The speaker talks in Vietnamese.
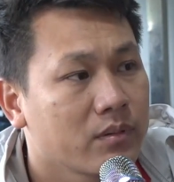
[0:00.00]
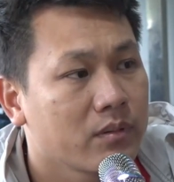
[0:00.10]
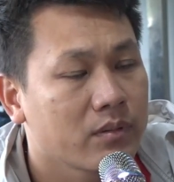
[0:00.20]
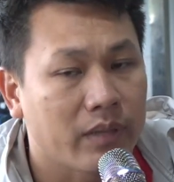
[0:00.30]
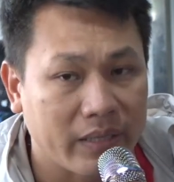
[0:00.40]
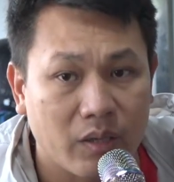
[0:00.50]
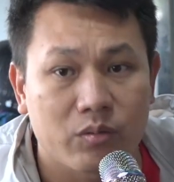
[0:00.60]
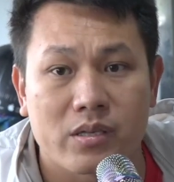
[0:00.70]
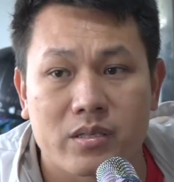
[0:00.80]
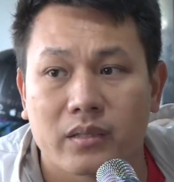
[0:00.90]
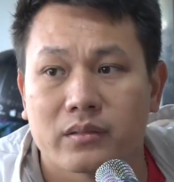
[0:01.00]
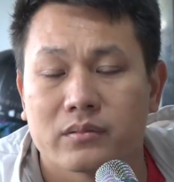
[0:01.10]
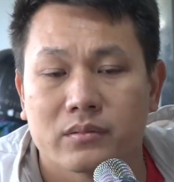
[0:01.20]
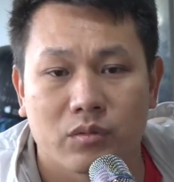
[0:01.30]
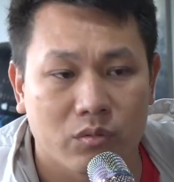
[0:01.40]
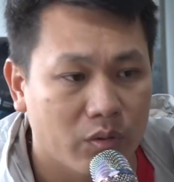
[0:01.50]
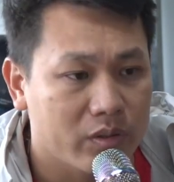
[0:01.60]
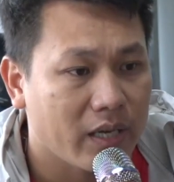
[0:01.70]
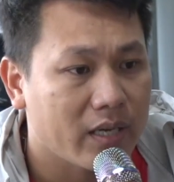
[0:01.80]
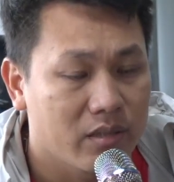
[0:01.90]
đánh nhau trên sân chúng
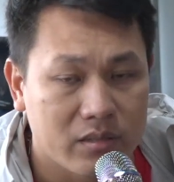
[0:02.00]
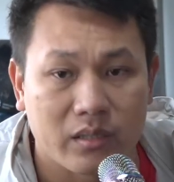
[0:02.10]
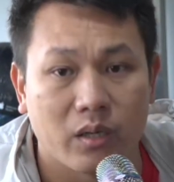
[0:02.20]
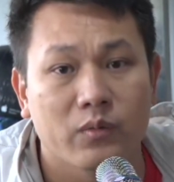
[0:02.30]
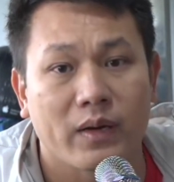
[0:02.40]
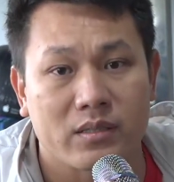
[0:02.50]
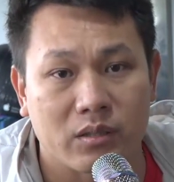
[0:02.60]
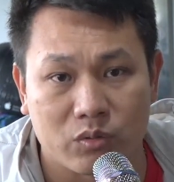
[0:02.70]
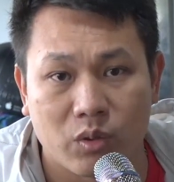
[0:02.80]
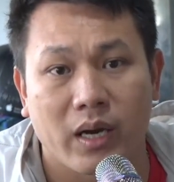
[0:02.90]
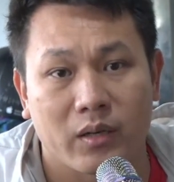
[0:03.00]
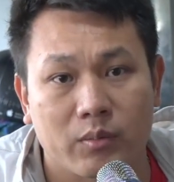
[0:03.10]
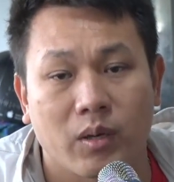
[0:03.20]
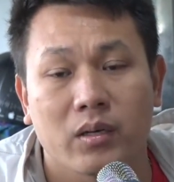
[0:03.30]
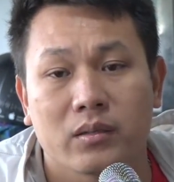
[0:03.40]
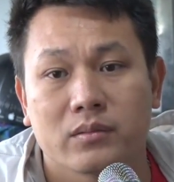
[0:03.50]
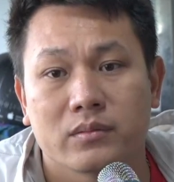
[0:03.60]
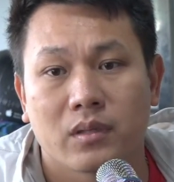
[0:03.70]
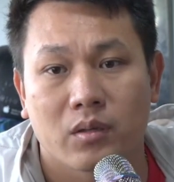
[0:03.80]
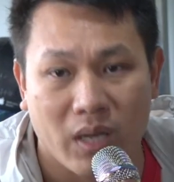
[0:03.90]
tôi sẽ dừng trận đấu và xử thua hai ông đó
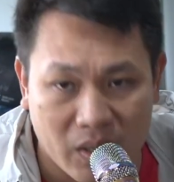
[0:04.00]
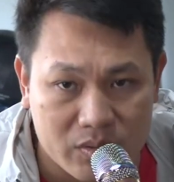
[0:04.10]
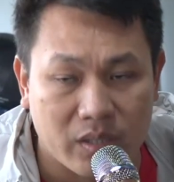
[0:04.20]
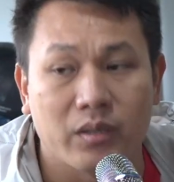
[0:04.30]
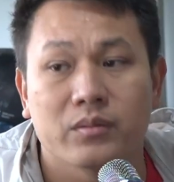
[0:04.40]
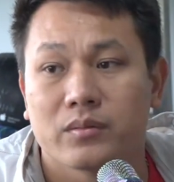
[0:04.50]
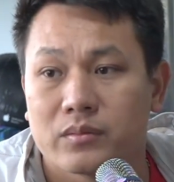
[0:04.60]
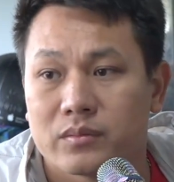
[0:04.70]
loại khỏi giải đấu